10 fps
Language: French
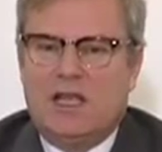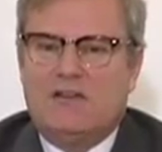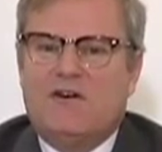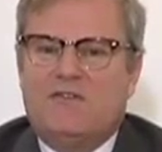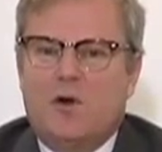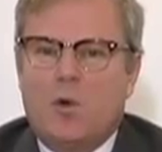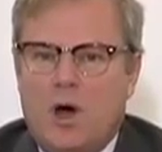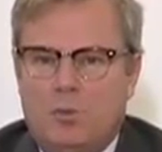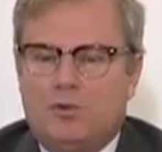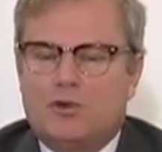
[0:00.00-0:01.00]
Il va
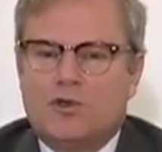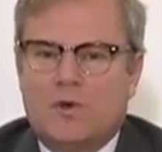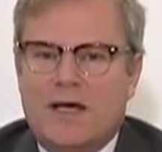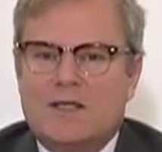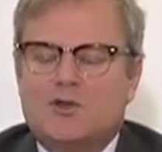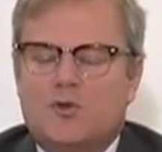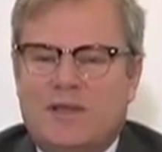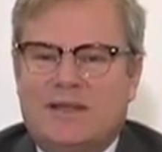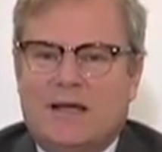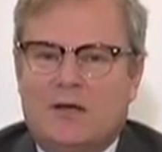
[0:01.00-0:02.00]
falloir pour cela se
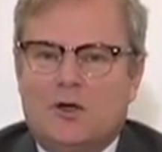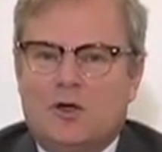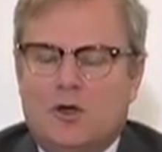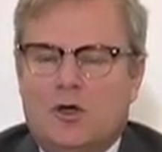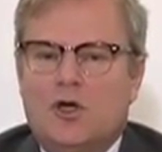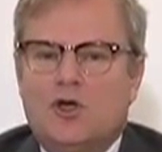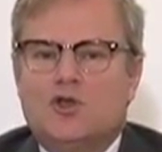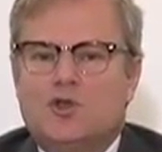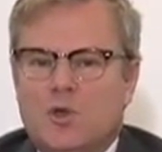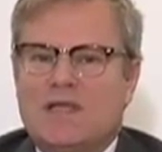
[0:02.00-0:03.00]
mettre d'accord
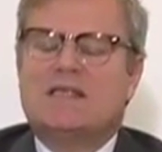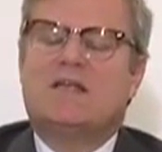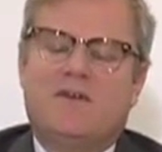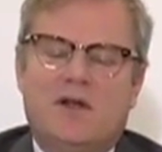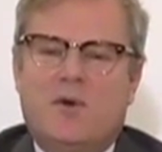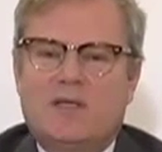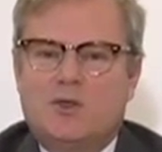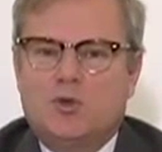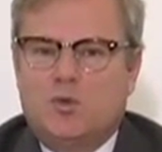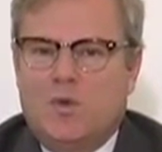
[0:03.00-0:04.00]
sur les
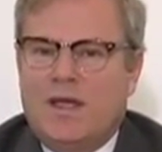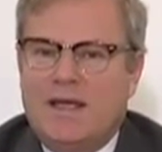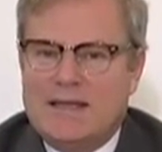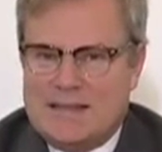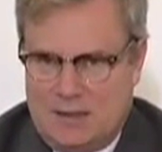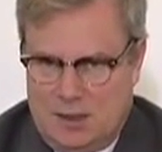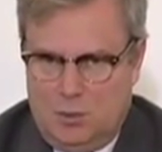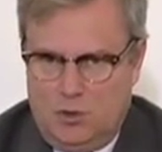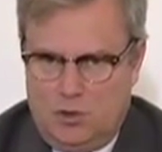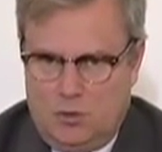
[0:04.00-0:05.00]
évaluations et les
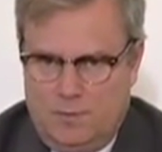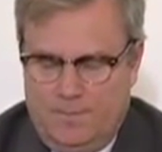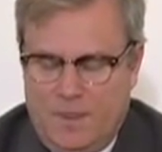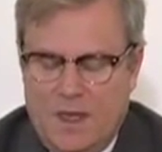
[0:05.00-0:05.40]
attributions.